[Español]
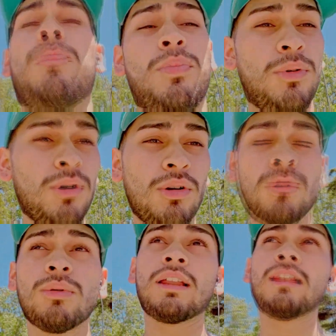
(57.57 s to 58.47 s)
Por lo
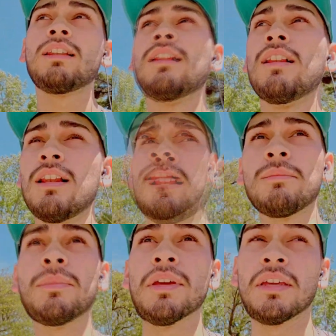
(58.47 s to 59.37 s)
cual
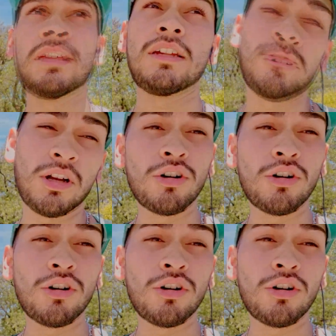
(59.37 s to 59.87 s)
me dan una